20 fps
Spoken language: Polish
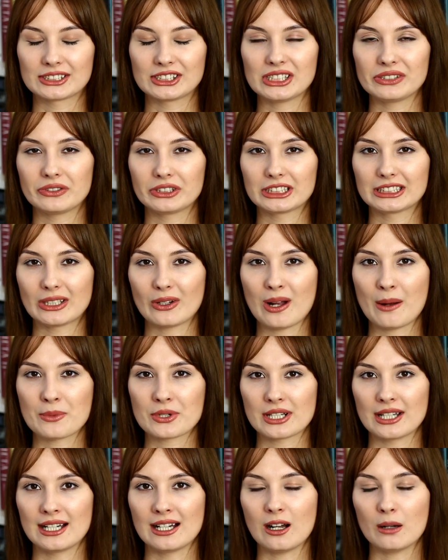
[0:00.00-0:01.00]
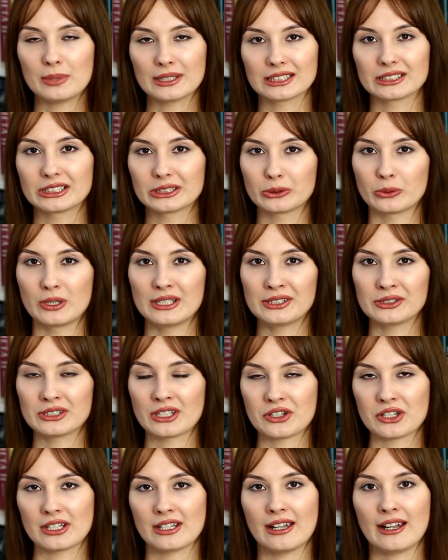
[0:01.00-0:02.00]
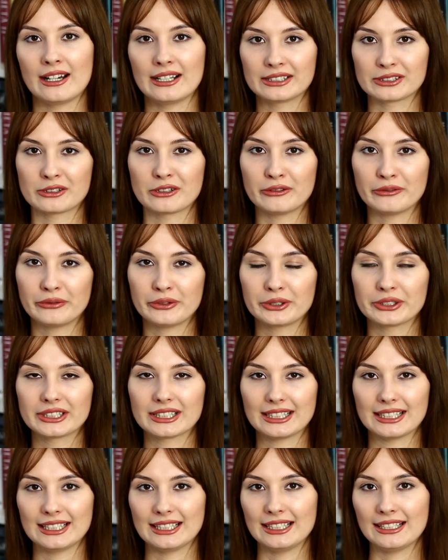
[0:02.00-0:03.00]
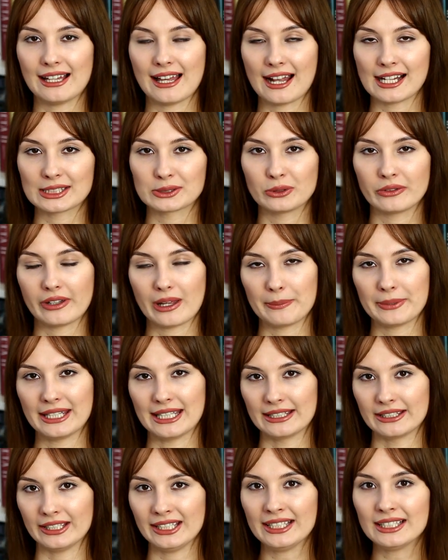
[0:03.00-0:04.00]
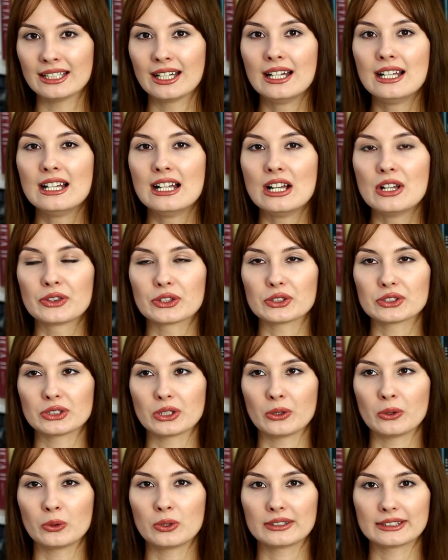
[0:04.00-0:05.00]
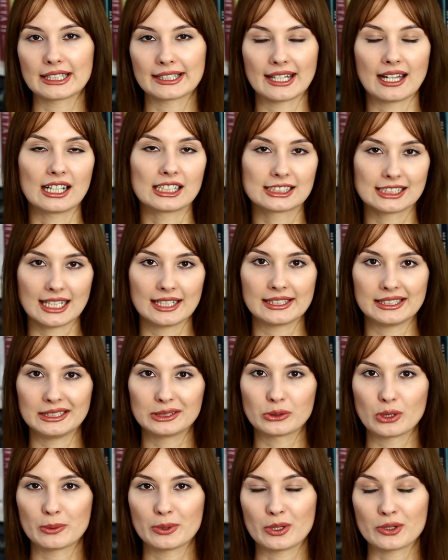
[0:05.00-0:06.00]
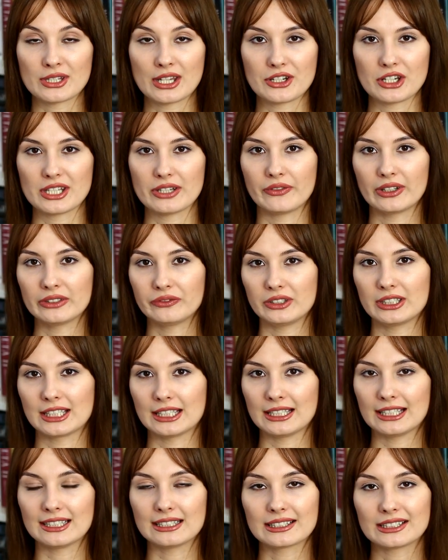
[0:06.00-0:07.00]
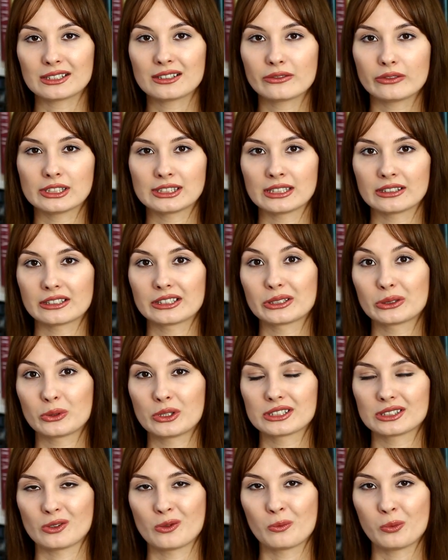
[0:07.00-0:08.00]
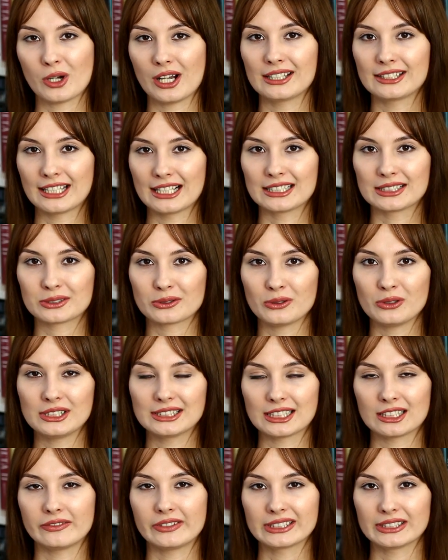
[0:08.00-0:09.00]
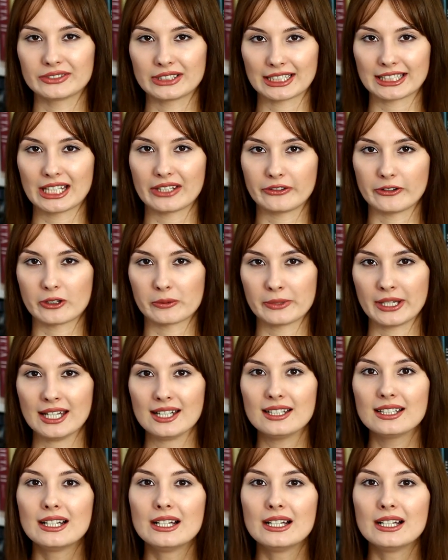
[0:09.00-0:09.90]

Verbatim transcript: gdzieś wyczytałam, że oba te tytuły, to znaczy Heart Comfort i Angst with Happy Ending, to są takie hashtagi, którymi oznacza się fanfiki i dlatego właśnie te tytuły są po angielsku i zachowane w takiej formie,